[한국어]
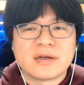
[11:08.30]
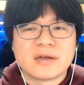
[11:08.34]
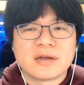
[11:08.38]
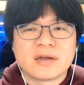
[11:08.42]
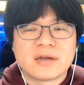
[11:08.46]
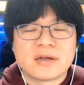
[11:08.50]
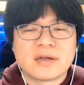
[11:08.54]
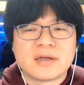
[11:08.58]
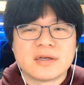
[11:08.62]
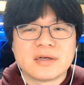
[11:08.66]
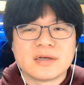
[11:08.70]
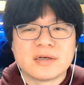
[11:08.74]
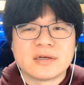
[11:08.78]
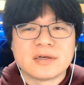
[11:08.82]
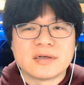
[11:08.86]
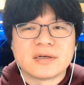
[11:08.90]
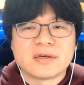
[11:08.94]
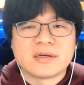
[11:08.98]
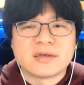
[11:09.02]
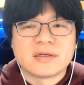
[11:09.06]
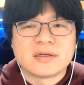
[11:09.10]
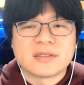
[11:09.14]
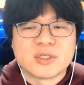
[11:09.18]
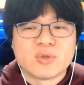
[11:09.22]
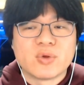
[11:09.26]

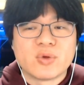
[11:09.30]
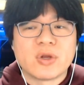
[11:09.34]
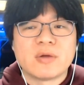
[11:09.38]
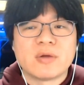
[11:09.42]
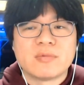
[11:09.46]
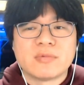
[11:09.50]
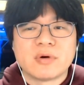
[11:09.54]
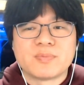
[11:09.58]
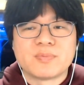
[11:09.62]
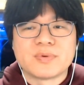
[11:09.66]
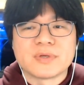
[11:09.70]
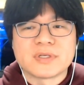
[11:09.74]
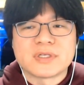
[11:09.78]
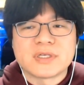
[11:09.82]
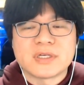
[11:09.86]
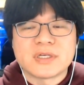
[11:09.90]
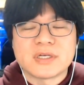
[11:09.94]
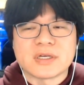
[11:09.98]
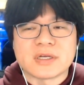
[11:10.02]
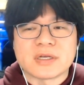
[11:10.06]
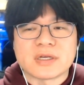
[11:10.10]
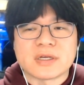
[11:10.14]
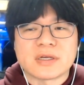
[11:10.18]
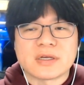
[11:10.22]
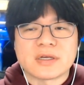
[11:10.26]
그지노련
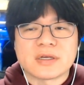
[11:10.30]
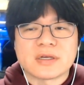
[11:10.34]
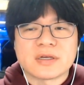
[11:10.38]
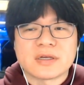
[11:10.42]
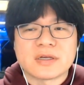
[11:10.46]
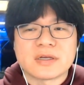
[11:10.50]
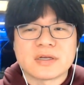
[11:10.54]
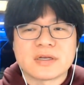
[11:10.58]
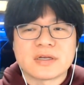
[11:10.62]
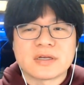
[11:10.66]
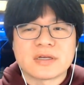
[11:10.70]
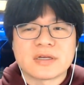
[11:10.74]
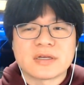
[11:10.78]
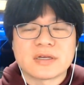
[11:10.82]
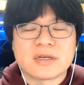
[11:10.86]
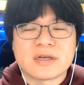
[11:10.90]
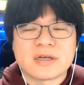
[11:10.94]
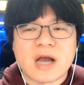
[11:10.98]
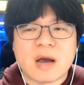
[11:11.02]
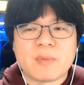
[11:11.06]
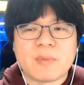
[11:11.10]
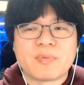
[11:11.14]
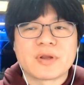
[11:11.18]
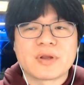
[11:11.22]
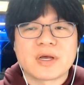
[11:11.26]
버핏이
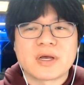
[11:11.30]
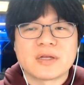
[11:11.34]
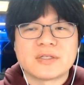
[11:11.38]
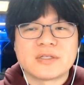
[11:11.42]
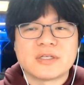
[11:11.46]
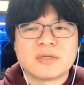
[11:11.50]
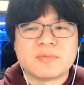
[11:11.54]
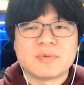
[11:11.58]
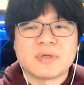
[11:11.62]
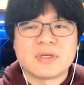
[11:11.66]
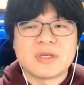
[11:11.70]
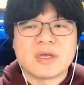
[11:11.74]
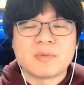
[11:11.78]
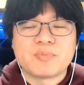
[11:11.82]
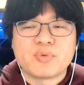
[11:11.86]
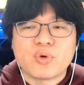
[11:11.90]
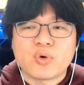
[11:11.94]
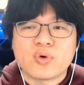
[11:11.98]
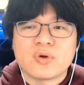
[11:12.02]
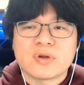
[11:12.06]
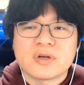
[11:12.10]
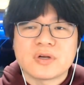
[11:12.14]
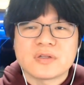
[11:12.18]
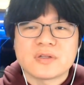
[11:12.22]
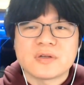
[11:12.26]
아프리카 TV의
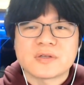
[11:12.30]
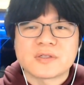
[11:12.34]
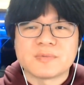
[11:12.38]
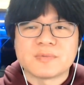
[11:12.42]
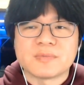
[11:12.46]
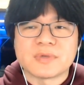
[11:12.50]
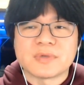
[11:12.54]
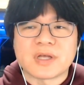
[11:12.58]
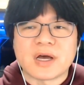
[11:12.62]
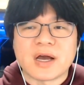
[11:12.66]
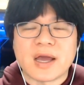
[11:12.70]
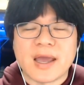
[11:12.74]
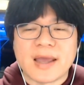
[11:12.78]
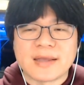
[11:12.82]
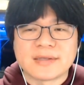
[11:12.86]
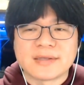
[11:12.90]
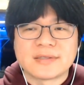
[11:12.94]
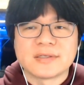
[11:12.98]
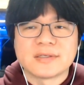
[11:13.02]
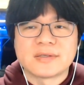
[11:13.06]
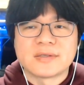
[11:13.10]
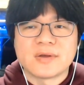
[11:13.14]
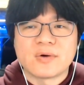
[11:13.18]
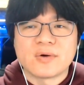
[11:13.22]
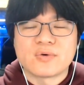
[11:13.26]
표를 끊었습니다.
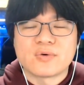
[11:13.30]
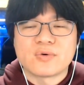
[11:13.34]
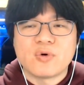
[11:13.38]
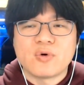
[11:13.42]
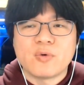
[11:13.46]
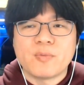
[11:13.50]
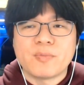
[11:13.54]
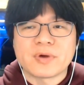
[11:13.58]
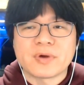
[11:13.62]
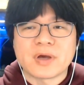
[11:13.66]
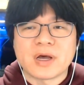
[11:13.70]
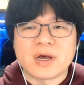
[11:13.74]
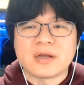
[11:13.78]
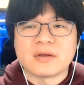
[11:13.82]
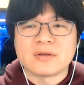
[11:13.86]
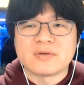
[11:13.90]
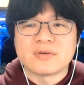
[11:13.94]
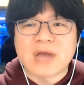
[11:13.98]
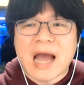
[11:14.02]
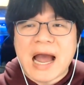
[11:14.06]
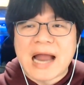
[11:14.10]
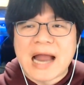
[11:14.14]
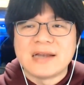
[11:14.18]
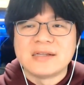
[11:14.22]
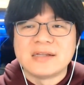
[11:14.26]
S석으로
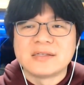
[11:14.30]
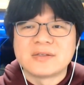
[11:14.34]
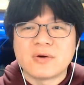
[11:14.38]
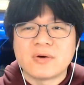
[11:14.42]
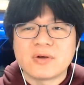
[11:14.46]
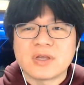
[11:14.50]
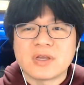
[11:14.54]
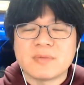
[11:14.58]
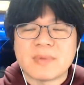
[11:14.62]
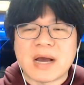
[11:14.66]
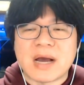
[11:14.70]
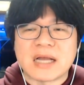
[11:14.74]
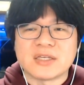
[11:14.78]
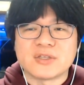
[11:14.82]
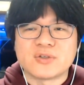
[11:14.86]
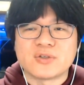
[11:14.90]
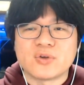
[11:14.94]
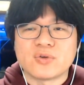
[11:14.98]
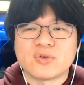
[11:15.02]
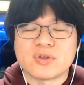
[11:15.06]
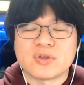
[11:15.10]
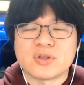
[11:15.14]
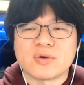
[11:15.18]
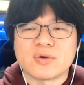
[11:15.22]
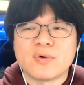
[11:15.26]
그러니까 R석이
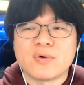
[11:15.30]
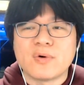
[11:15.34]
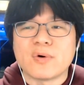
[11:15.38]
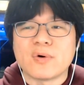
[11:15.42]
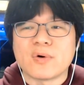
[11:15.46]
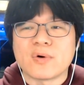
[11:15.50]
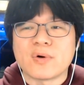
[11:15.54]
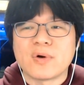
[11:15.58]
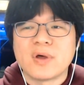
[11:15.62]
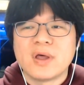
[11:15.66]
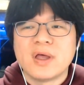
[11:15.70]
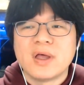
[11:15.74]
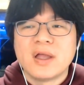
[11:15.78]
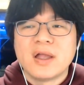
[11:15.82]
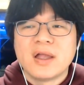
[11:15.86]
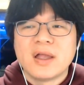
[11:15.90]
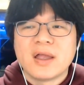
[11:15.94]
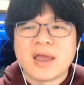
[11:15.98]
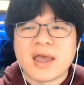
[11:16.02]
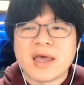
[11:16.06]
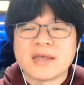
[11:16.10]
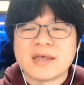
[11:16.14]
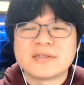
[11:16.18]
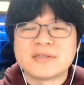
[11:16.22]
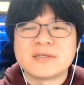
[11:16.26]
12,000원이고
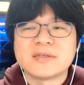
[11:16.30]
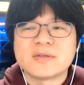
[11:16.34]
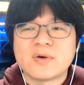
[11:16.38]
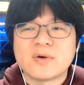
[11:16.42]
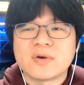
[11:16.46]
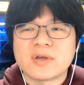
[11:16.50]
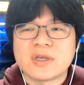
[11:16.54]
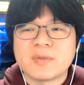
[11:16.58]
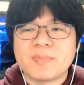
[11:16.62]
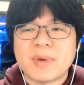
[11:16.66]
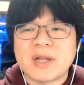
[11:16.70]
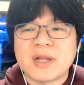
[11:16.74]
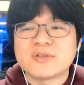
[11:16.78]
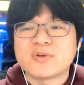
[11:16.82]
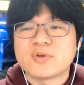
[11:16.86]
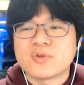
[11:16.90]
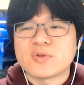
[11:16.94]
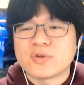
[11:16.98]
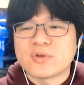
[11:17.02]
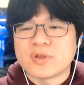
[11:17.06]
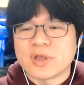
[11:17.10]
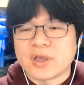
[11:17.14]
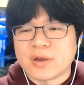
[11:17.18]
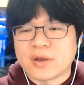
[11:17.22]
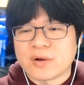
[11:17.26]
S석이
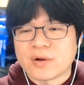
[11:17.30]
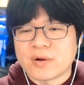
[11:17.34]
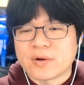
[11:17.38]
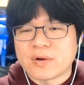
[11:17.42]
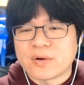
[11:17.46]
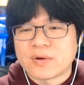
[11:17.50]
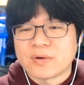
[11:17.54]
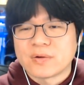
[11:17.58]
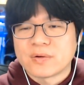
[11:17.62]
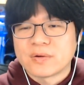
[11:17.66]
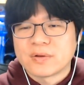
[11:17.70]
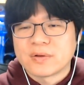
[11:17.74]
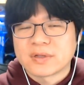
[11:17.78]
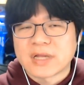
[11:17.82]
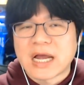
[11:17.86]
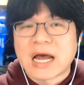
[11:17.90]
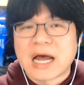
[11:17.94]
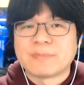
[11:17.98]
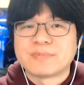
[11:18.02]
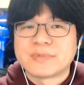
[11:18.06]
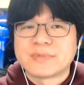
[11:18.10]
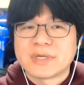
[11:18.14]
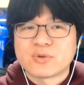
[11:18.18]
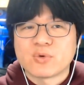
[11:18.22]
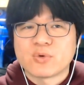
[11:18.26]
8,000원이에요.
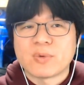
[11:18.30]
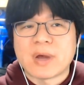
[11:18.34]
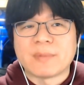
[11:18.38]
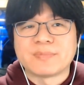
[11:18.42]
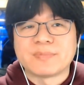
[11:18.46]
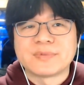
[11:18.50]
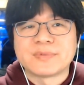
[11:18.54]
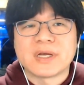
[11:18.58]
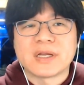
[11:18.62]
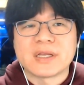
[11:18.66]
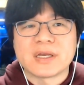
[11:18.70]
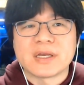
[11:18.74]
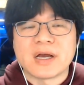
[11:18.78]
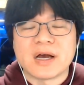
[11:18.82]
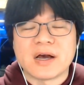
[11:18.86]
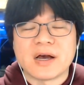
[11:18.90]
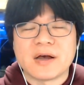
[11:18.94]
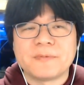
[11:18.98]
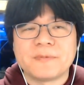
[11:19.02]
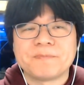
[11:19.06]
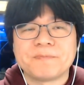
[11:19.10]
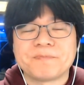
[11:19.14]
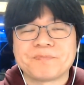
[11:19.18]
앞자 좀 앞자리가